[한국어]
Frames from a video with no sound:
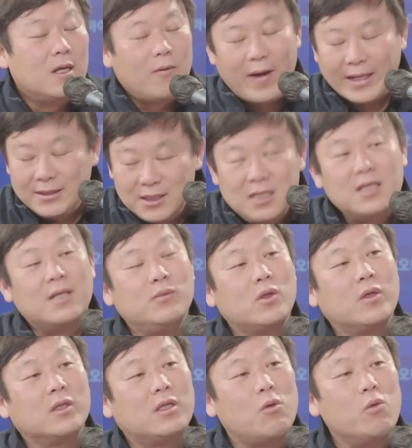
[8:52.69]
완전히
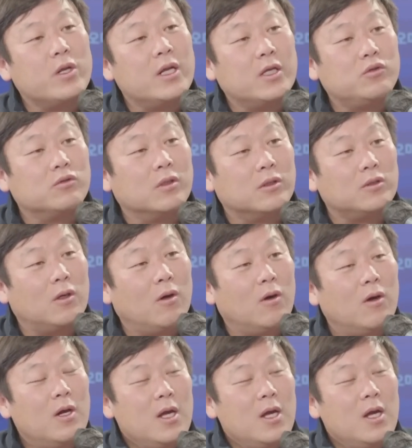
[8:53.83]
김재원한테 올인해 준 거죠.